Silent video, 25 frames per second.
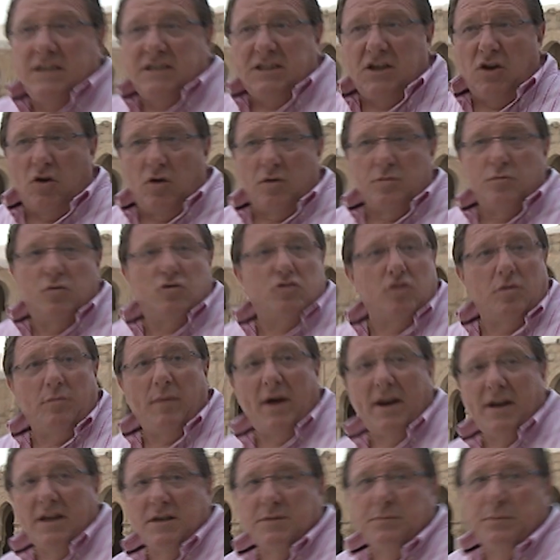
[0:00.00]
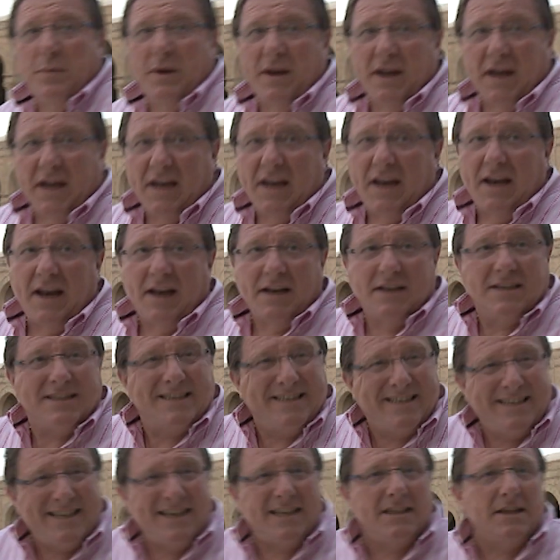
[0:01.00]
Si los musulmanes peregrinan
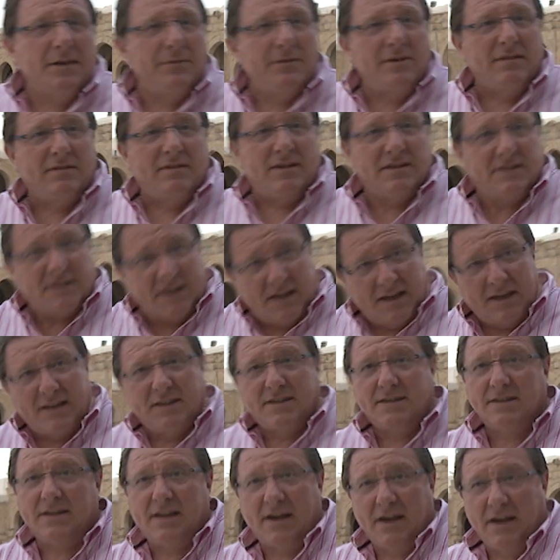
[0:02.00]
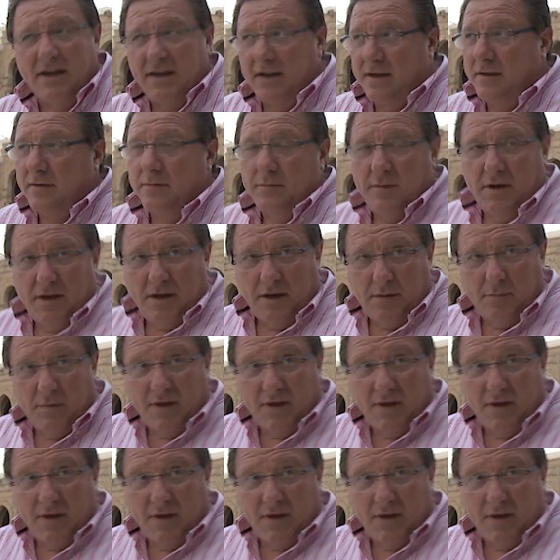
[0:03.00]
siete veces en esta eh,